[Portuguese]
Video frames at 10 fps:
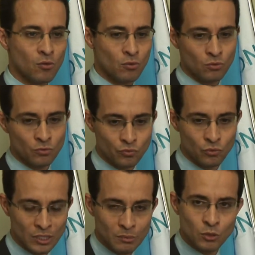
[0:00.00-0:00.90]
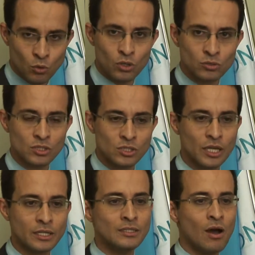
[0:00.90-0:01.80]
o criminoso em si
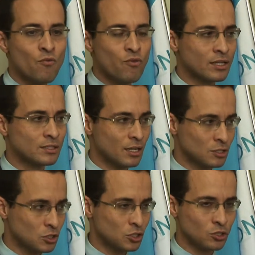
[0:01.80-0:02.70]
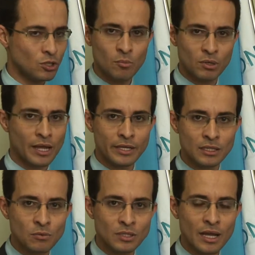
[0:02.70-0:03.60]
ele não vai ser atingido, porque a ele
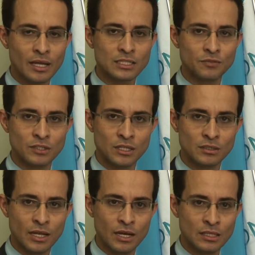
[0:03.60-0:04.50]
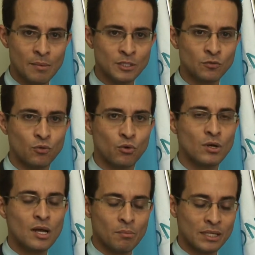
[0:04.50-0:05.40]
não interessa fazer a entrega da arma de fogo,
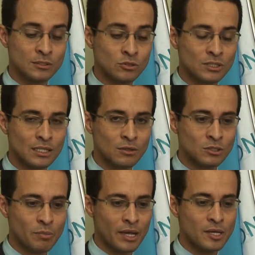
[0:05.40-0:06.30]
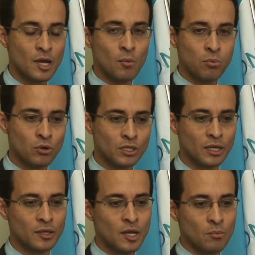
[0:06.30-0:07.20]
mas sim o cidadão de bem. Por
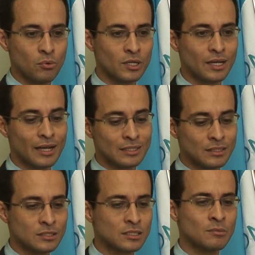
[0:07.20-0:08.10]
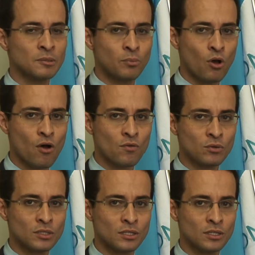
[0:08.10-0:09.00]
quê? Porque as estatísticas também
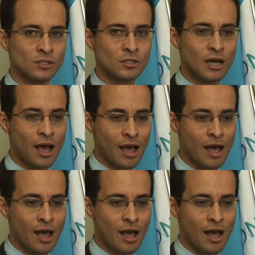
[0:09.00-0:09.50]
provam que